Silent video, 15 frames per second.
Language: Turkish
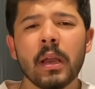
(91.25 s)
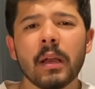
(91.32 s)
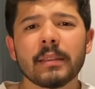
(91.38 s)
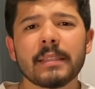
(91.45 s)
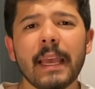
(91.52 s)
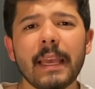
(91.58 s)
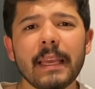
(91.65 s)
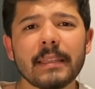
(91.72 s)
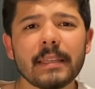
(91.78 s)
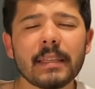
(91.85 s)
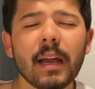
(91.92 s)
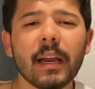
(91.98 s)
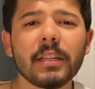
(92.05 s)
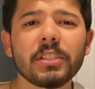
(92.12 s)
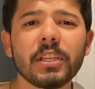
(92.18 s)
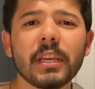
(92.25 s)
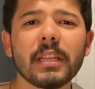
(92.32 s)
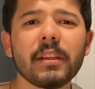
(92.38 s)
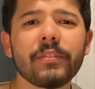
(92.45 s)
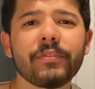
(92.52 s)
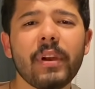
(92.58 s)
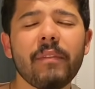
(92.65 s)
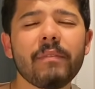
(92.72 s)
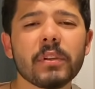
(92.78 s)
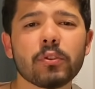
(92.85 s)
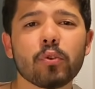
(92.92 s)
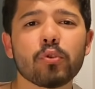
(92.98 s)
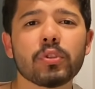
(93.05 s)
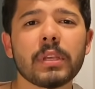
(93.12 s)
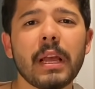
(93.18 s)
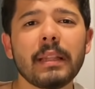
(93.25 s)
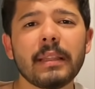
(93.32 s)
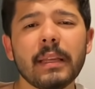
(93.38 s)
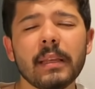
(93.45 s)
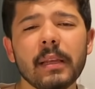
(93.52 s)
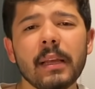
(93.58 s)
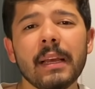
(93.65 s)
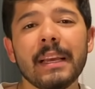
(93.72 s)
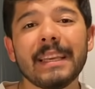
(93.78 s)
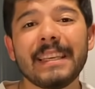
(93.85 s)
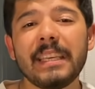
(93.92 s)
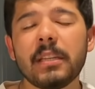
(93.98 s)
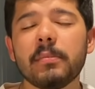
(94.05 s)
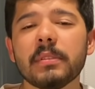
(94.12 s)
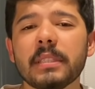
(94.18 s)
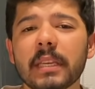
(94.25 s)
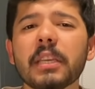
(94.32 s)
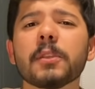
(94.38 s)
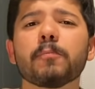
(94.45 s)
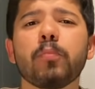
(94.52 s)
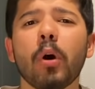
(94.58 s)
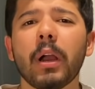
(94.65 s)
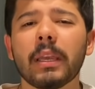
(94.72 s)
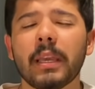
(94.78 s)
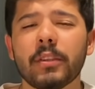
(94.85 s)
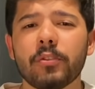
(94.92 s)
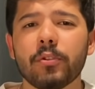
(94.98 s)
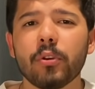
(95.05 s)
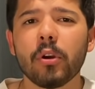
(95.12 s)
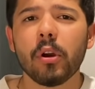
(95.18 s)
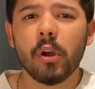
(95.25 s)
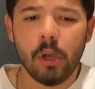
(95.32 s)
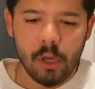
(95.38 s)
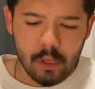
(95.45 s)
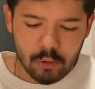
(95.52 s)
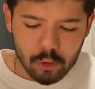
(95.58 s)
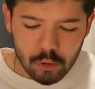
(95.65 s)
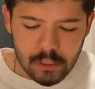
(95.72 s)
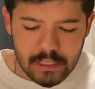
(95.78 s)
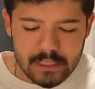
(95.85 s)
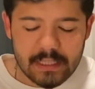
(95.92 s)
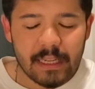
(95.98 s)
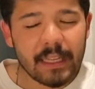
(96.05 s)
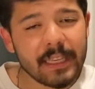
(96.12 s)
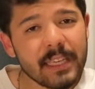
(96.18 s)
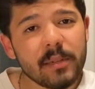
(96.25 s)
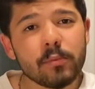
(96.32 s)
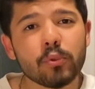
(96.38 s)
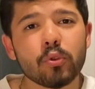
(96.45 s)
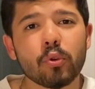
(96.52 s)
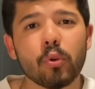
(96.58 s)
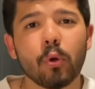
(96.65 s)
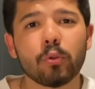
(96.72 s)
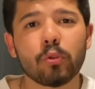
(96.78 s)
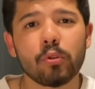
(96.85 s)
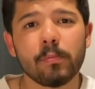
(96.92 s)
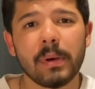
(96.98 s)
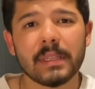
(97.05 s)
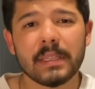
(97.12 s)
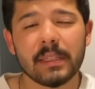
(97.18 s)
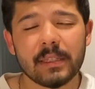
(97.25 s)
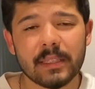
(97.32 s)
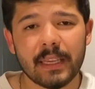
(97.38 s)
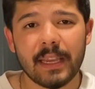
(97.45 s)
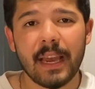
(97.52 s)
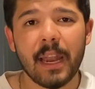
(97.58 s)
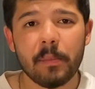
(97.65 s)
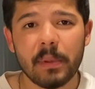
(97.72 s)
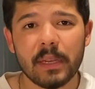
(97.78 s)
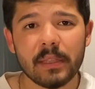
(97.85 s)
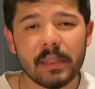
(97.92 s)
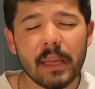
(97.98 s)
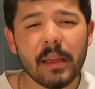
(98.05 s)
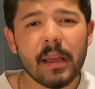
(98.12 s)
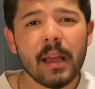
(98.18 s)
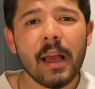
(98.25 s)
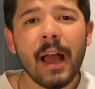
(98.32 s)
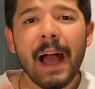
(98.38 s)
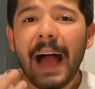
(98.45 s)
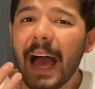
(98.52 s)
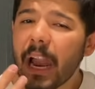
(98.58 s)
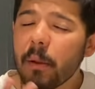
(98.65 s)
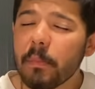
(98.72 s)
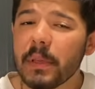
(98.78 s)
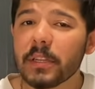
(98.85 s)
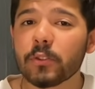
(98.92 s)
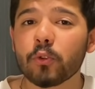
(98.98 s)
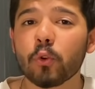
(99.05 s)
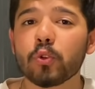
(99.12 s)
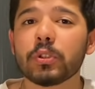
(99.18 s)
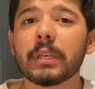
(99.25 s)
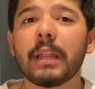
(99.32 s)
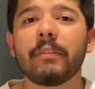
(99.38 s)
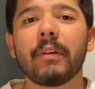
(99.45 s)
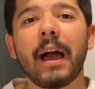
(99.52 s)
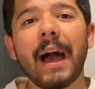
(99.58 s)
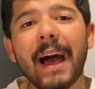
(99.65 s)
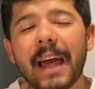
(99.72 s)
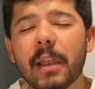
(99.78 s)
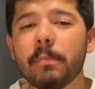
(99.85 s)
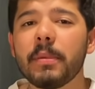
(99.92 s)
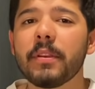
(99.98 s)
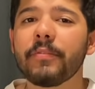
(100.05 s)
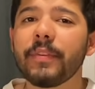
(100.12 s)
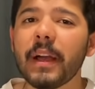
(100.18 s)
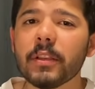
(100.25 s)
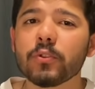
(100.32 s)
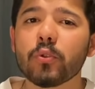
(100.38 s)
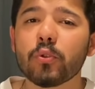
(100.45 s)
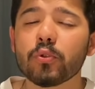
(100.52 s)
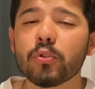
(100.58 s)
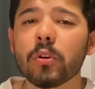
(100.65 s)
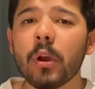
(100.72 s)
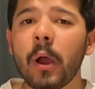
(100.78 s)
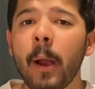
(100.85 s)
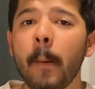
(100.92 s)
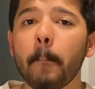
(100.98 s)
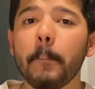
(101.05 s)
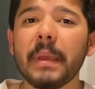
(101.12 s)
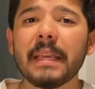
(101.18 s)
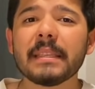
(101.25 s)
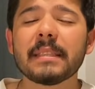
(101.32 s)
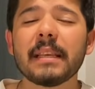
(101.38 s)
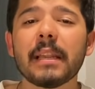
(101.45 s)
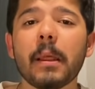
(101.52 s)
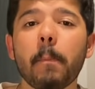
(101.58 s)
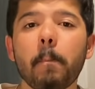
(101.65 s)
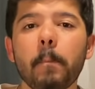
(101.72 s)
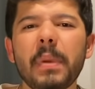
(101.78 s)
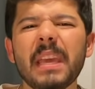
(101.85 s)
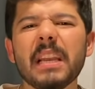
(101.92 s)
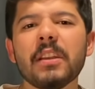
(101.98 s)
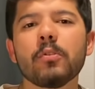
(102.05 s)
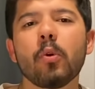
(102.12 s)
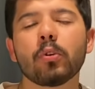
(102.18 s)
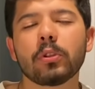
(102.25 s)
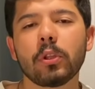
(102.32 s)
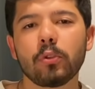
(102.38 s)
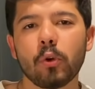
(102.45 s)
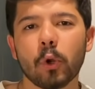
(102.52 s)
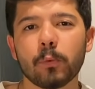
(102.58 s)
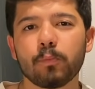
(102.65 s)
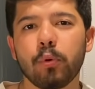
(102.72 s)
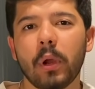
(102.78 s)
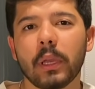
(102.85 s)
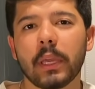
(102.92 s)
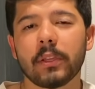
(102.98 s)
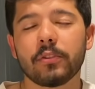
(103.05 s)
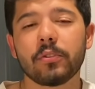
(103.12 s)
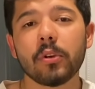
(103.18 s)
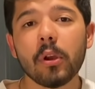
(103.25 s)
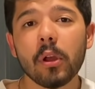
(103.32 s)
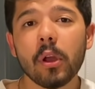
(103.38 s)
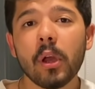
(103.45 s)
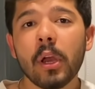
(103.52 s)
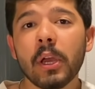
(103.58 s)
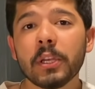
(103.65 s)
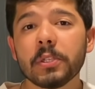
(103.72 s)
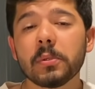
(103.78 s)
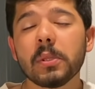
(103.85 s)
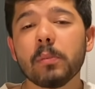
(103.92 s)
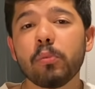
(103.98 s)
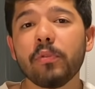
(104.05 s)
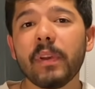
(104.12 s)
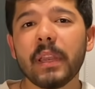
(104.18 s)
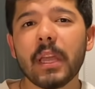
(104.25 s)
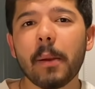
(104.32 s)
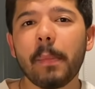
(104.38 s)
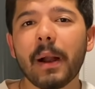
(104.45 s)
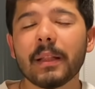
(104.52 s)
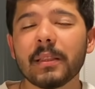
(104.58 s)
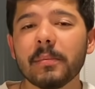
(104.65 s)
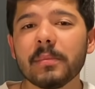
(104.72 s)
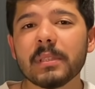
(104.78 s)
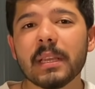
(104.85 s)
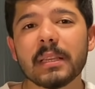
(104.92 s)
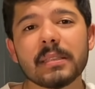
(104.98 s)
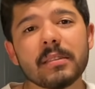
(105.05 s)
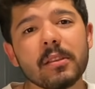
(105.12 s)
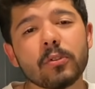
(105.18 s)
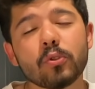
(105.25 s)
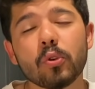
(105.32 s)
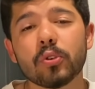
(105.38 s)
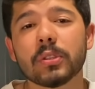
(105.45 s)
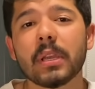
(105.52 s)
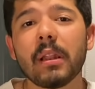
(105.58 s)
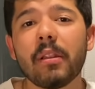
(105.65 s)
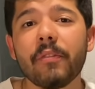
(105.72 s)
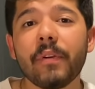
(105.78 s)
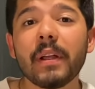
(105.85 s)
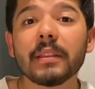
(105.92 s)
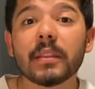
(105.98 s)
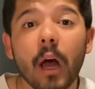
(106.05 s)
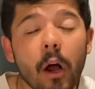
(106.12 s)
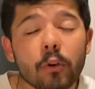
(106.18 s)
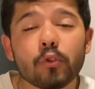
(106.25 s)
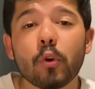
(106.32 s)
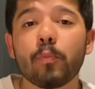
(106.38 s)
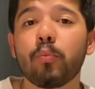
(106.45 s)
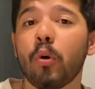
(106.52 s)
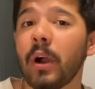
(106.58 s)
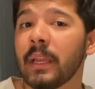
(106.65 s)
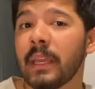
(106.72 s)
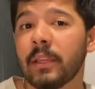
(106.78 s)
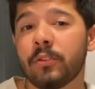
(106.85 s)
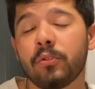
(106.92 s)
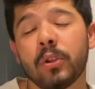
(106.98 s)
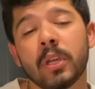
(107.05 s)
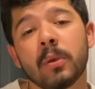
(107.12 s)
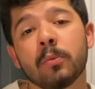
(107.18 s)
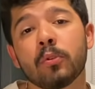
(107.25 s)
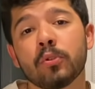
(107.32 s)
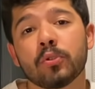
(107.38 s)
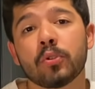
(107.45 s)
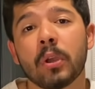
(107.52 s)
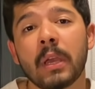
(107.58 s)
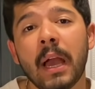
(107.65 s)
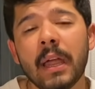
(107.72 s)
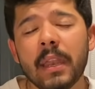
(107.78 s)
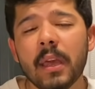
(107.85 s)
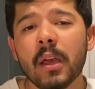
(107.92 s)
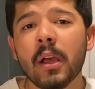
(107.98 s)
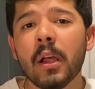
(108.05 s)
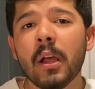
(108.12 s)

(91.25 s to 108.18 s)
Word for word: TYT'de aynı şekilde fen ve sosyal de 28 puan getiriyor. Dolayısıyla 20 soru olduğunu baz alırsak her birinde her bir sosyal ve her bir fen sorusu bizlere 1.4 puan getiriyor. Şimdi bu veriye baktığımızda aslında sosyal ve fen daha çok puan getiriyor gibi gözüküyor. Yani